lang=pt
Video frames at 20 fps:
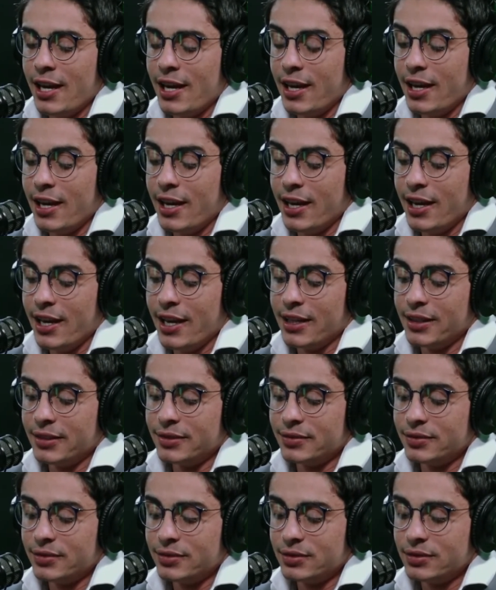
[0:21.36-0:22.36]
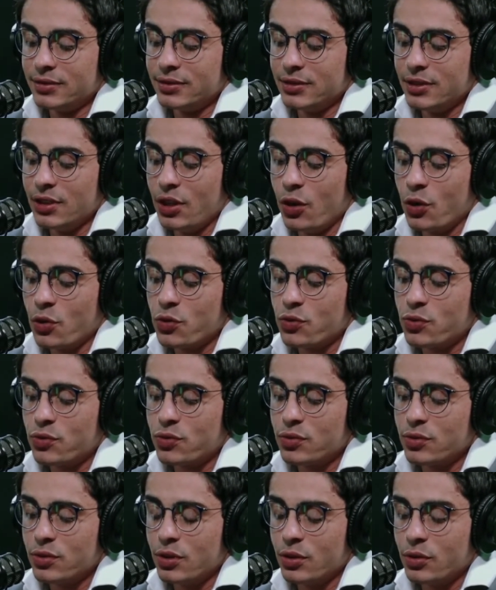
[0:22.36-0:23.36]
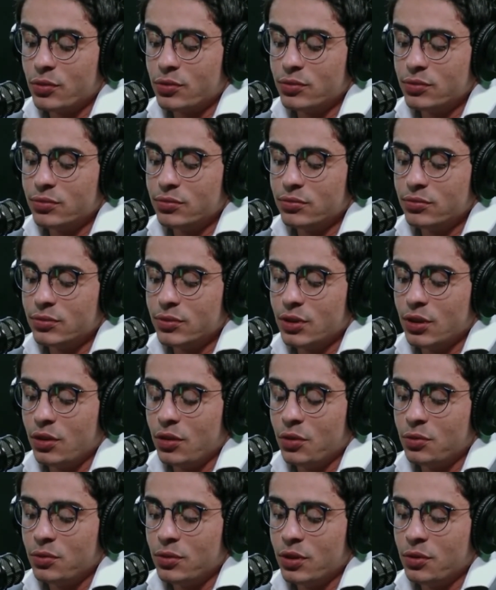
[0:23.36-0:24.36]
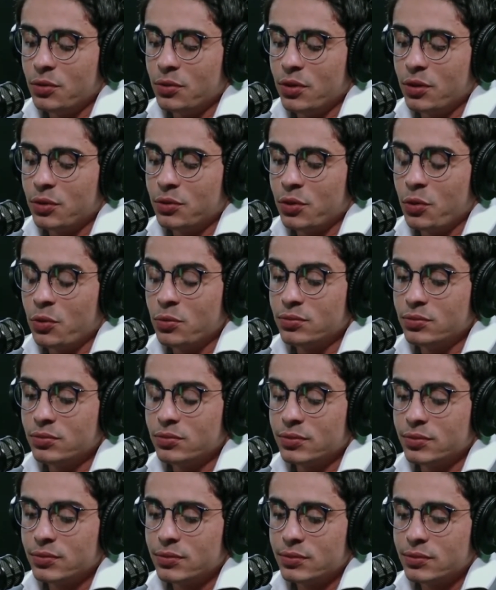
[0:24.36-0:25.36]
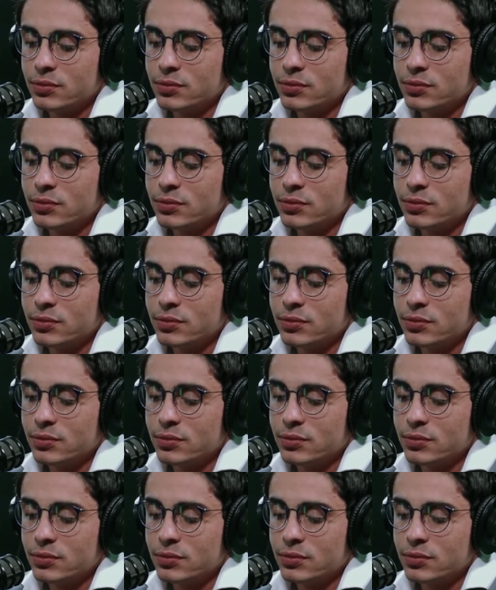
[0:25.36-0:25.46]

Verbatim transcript: É. Eu. Eu, eu, eu, eu tenho um.